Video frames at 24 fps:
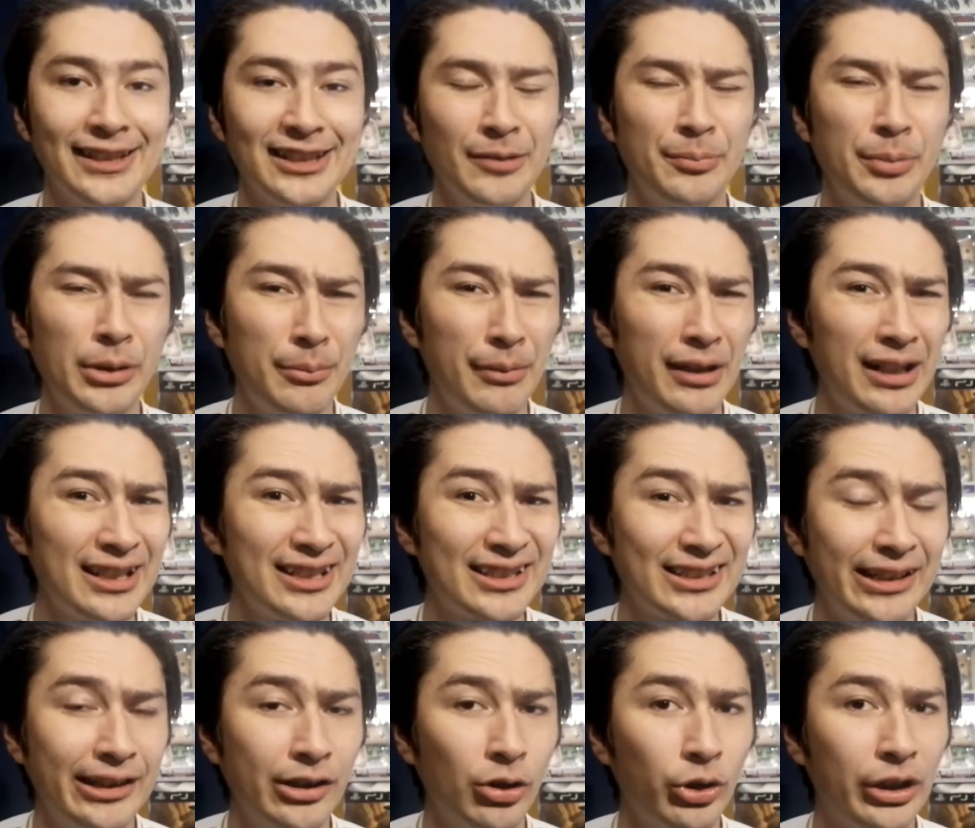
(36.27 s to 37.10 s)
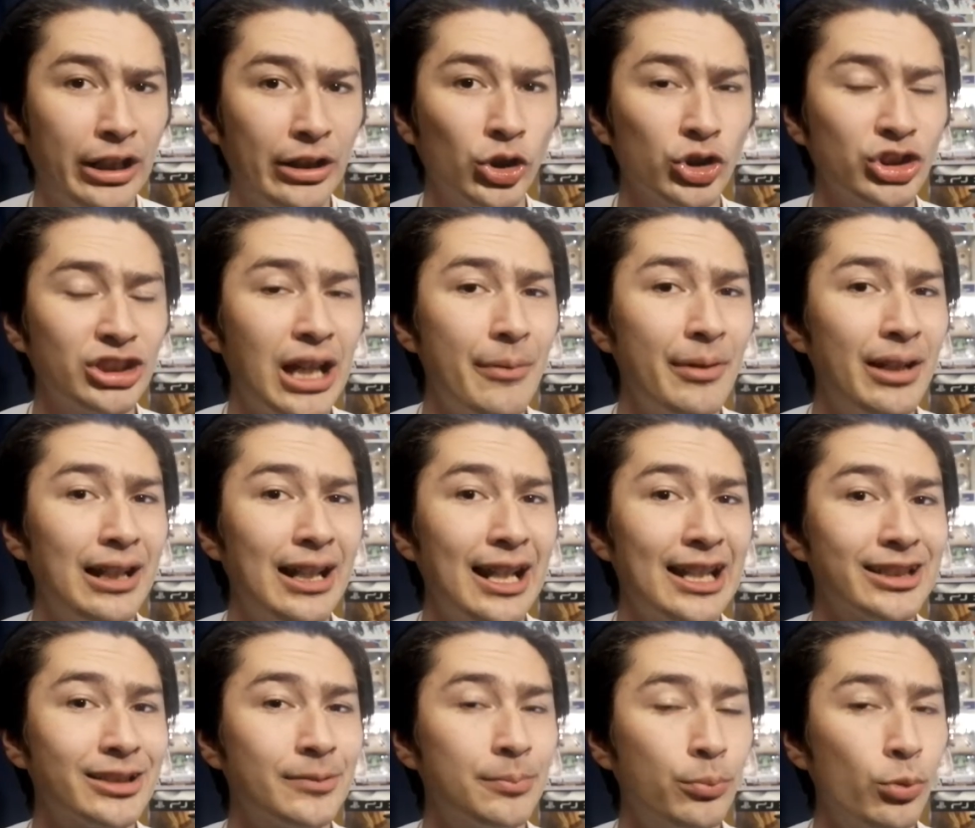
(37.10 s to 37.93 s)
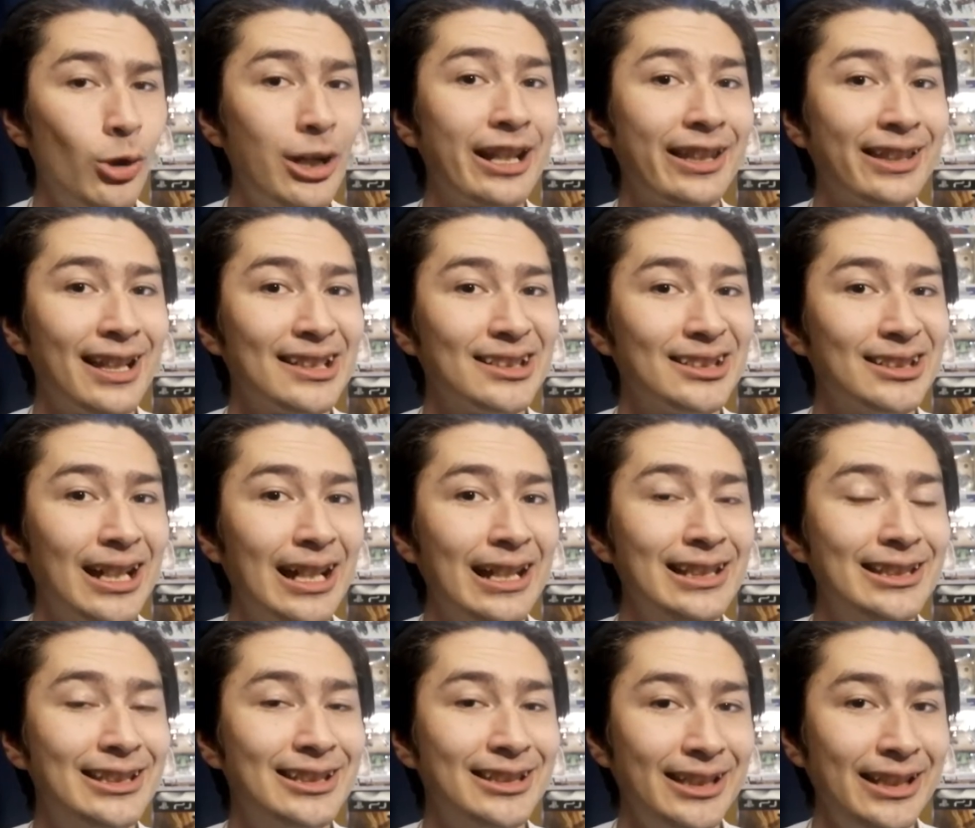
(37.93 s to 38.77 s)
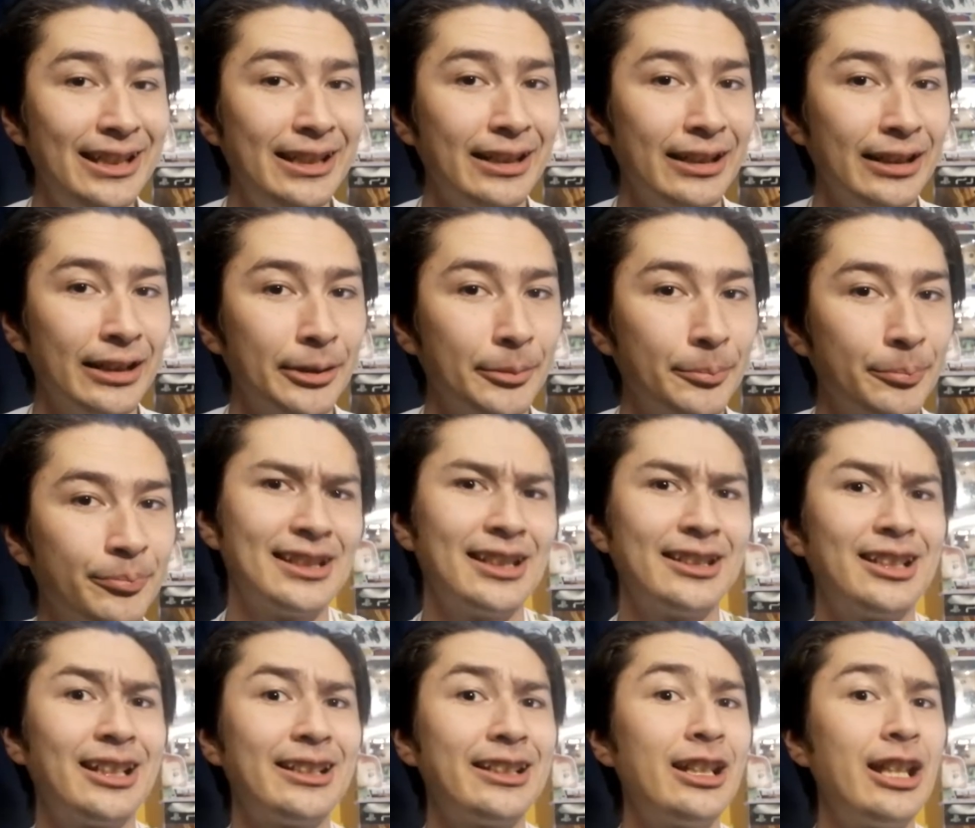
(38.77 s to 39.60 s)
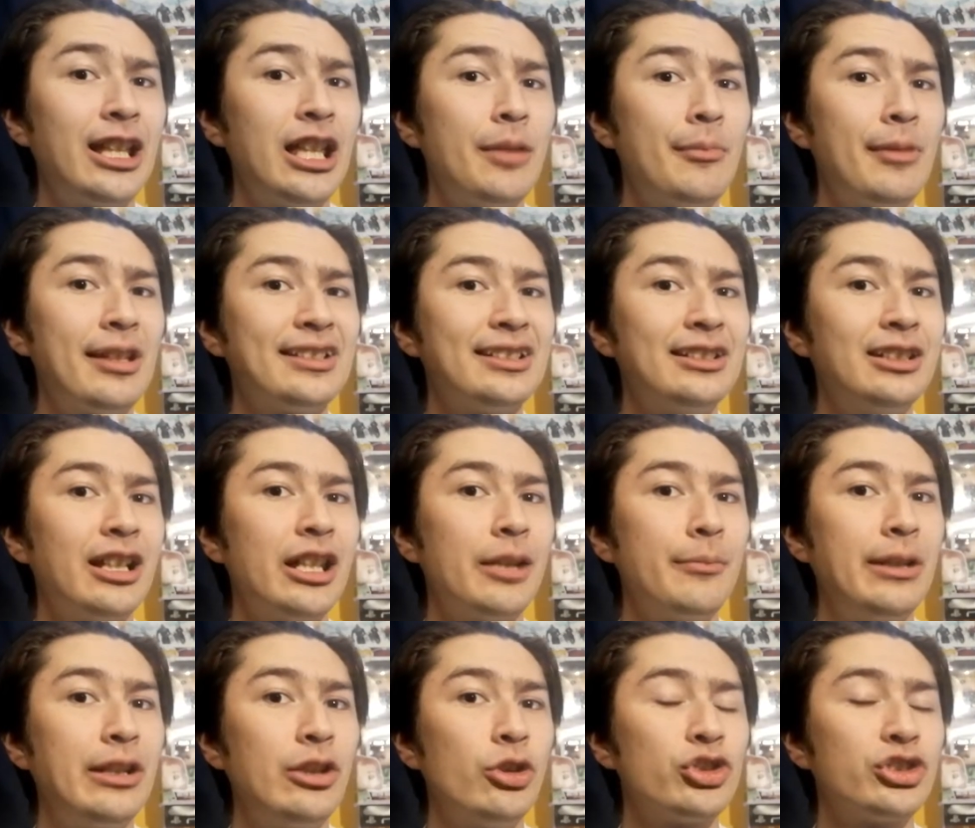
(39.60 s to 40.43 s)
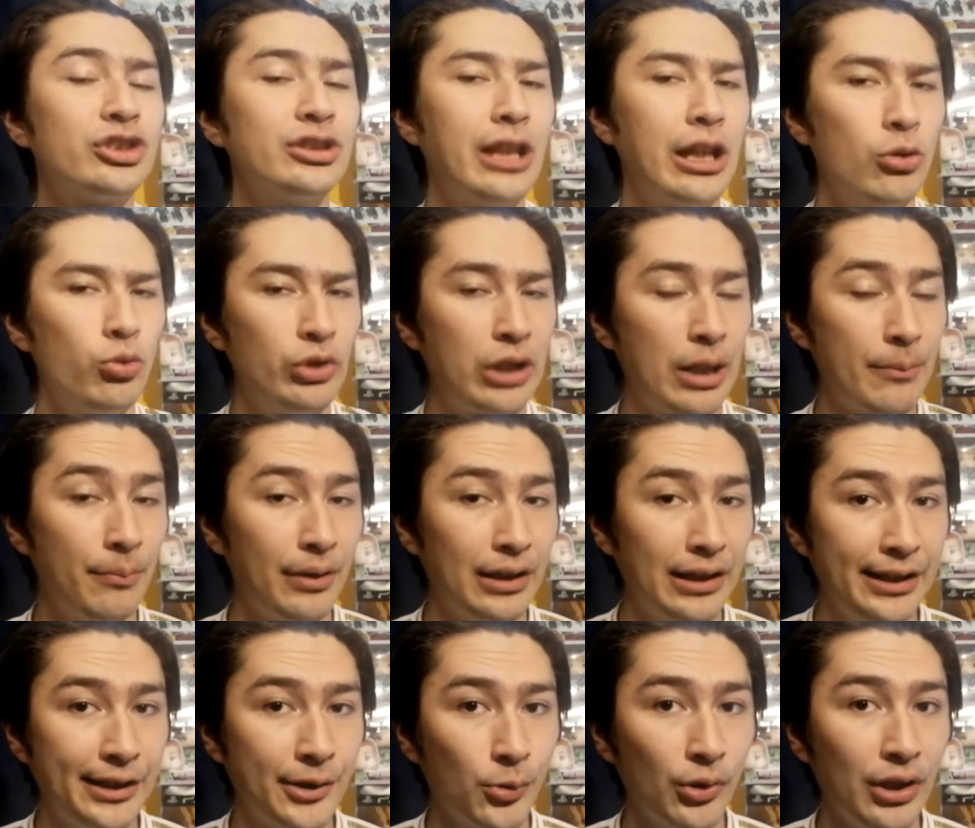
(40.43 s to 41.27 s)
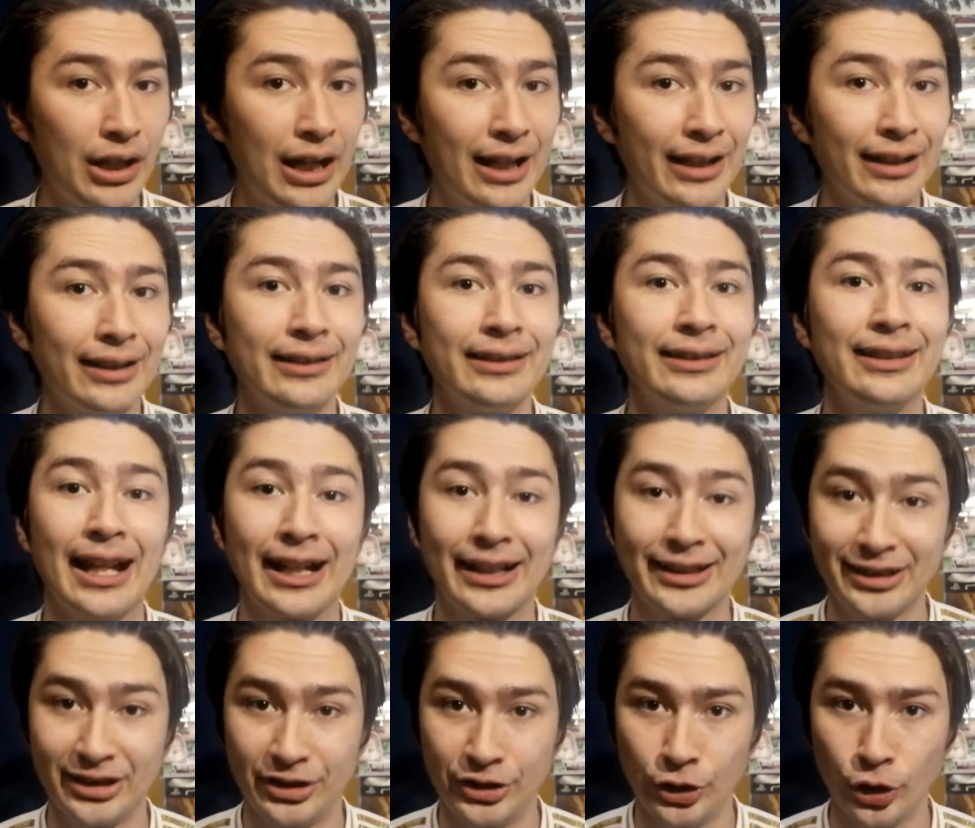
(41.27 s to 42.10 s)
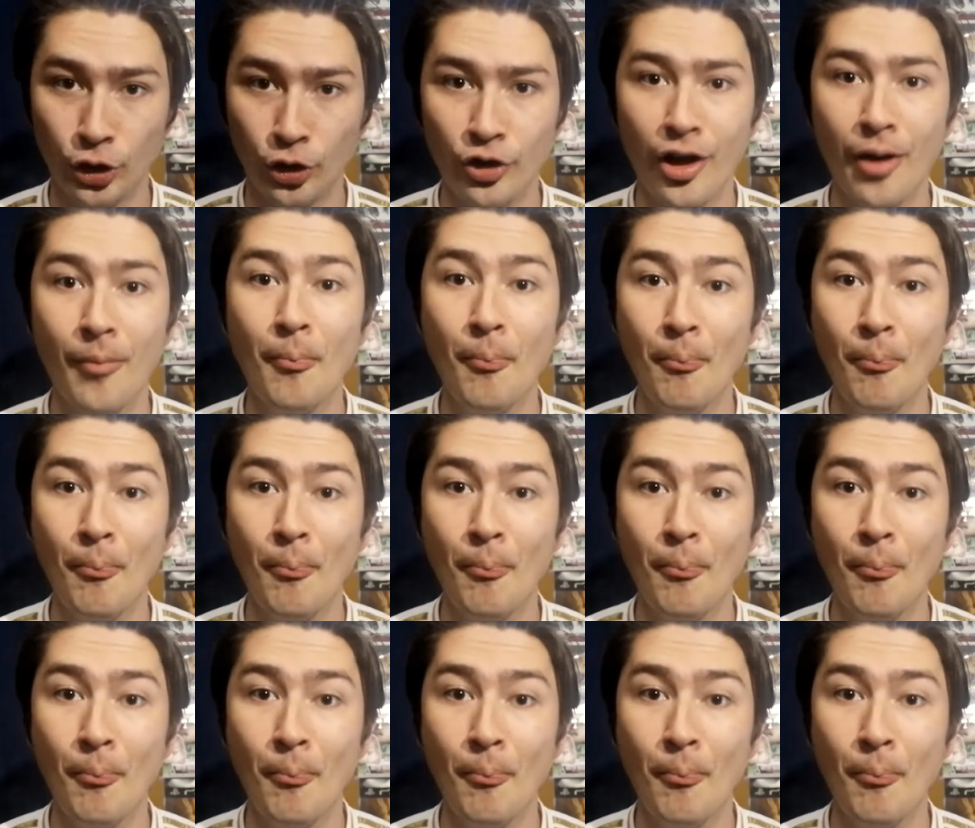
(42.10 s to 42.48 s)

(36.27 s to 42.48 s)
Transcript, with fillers: Es el primer estreno que nos abre las puertas al cine, que se trata nada más y nada menos de una película de acción